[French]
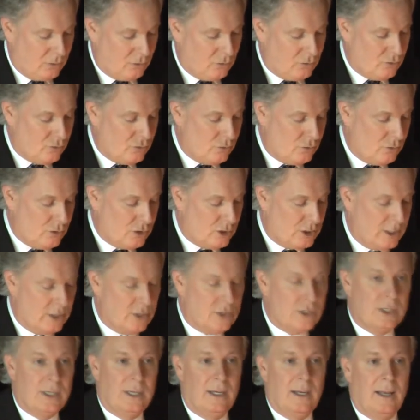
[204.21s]
a toujours
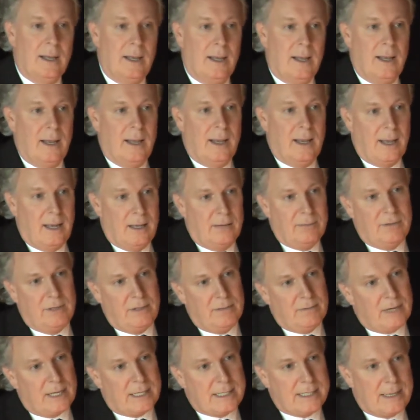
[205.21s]
cherché à
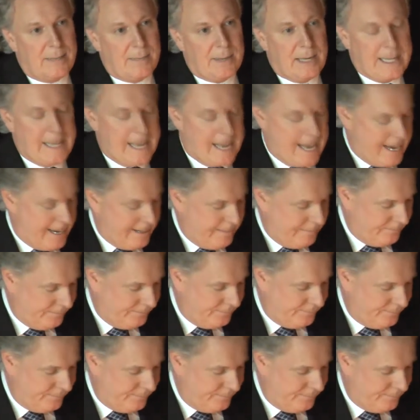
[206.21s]
vivre à sa manière.